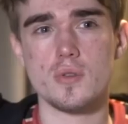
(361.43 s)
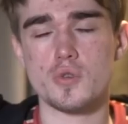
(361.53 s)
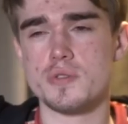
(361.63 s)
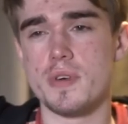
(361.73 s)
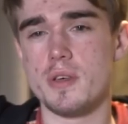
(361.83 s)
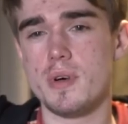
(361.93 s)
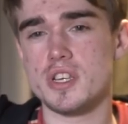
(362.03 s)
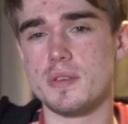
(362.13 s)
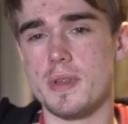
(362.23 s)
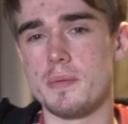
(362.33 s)
Лучше
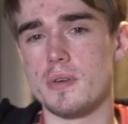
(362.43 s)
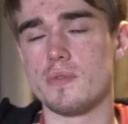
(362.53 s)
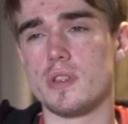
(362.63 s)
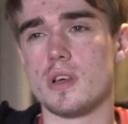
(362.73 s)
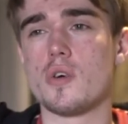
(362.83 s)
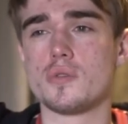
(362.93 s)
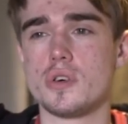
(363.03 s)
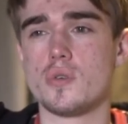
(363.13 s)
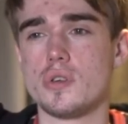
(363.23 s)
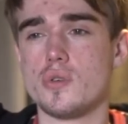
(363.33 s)
понимаешь, например, вот на какой ты роли